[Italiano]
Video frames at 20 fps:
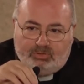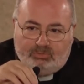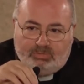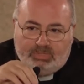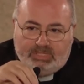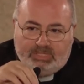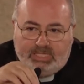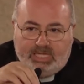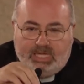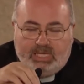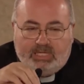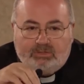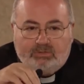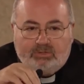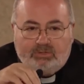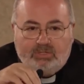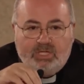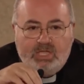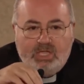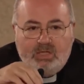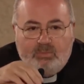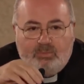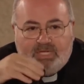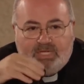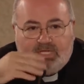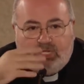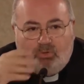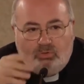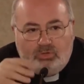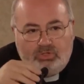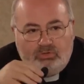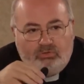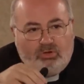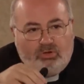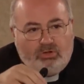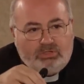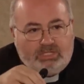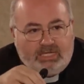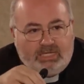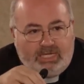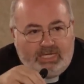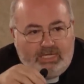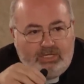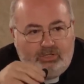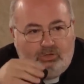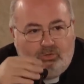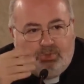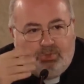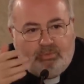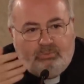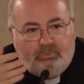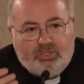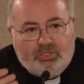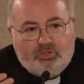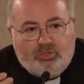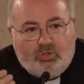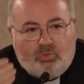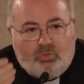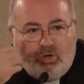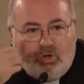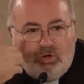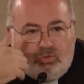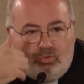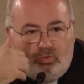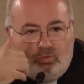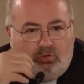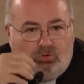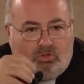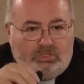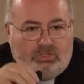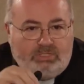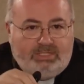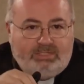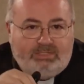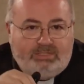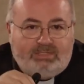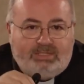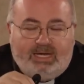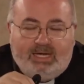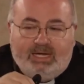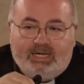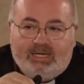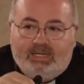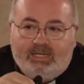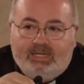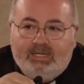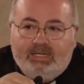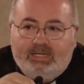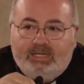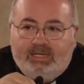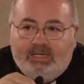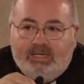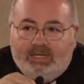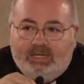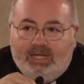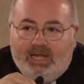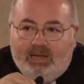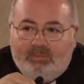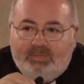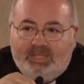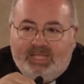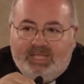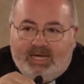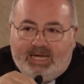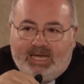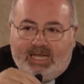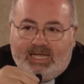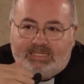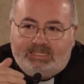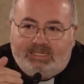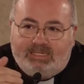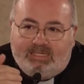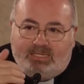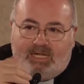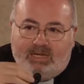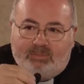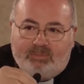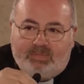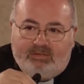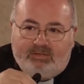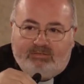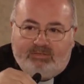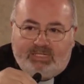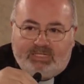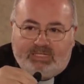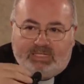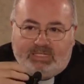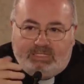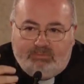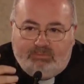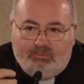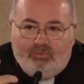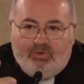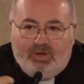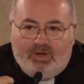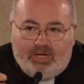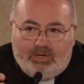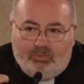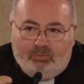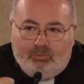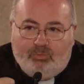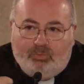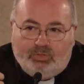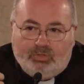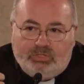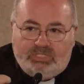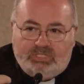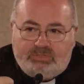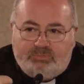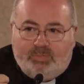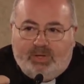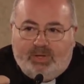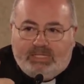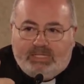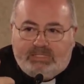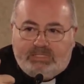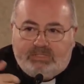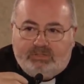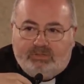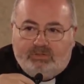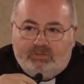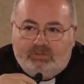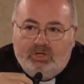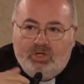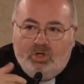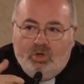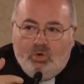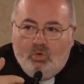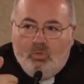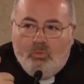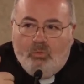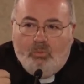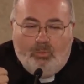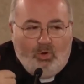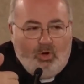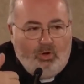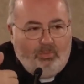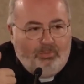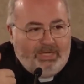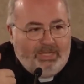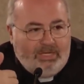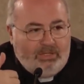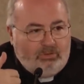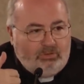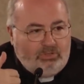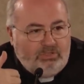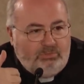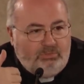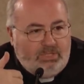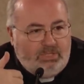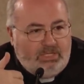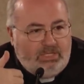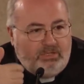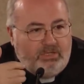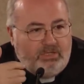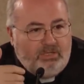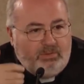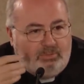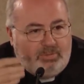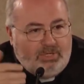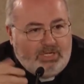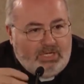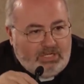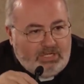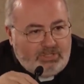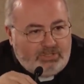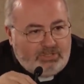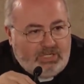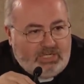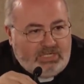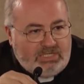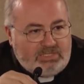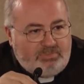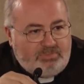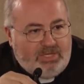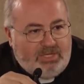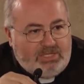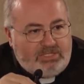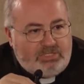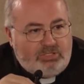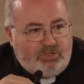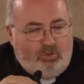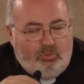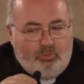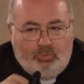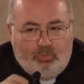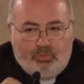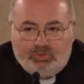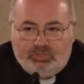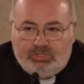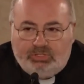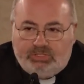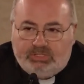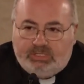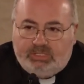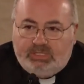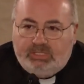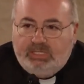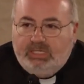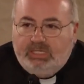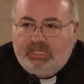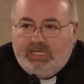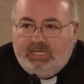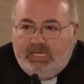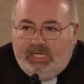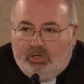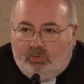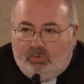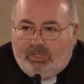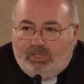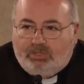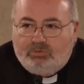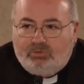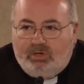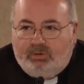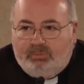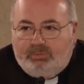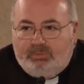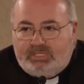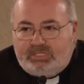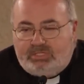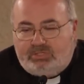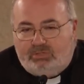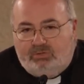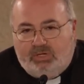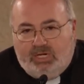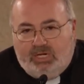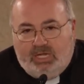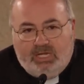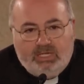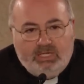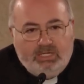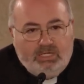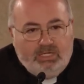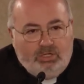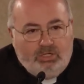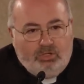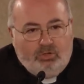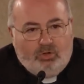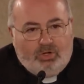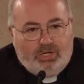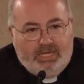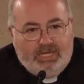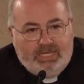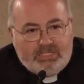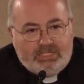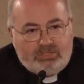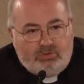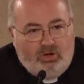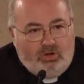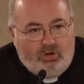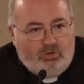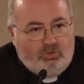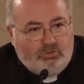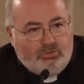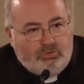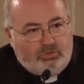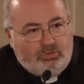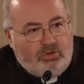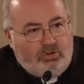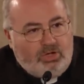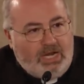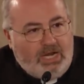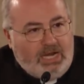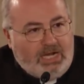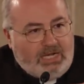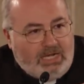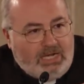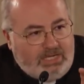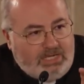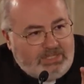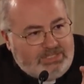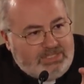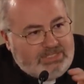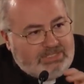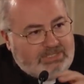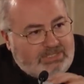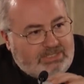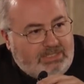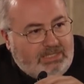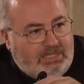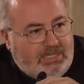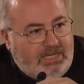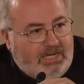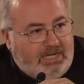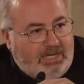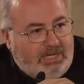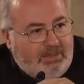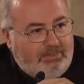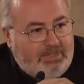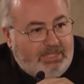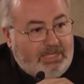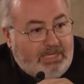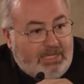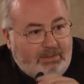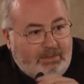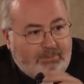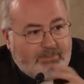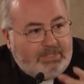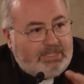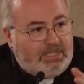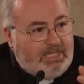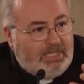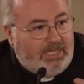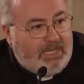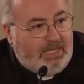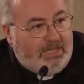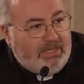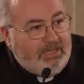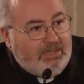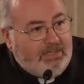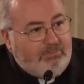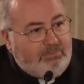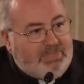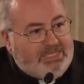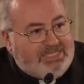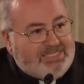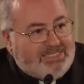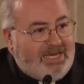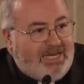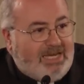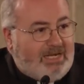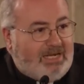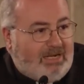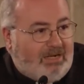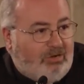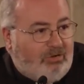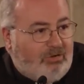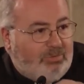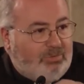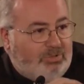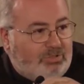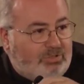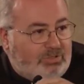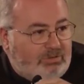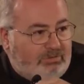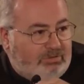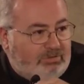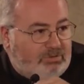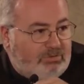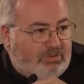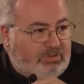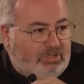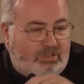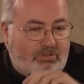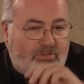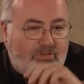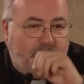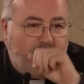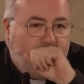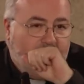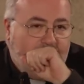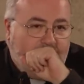immediato, perché ogni volta che io permetto a qualcuno di entrare nella mia casa, nella mia vita, devo fare un po' di spazio, un po' meno di me per lasciare spazio a un po' di te. E quando una persona non riesco a controllarla, a gestirla, a capirla perché è bizzarra, come diceva Tonino,